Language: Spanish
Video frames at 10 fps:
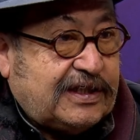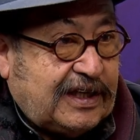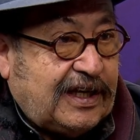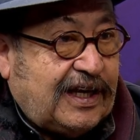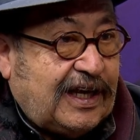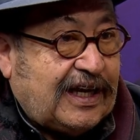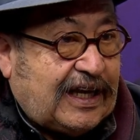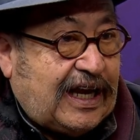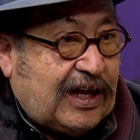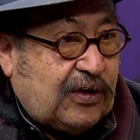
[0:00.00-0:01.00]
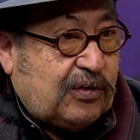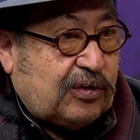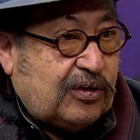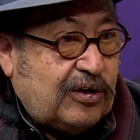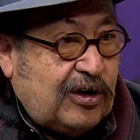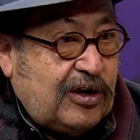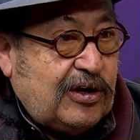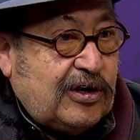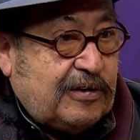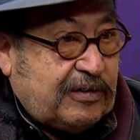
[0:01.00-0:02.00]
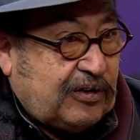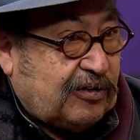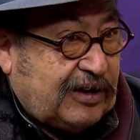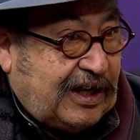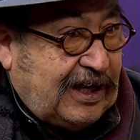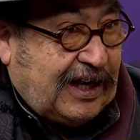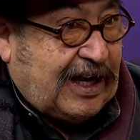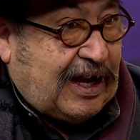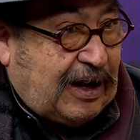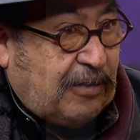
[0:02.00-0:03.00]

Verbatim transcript: eh, creador, donde llega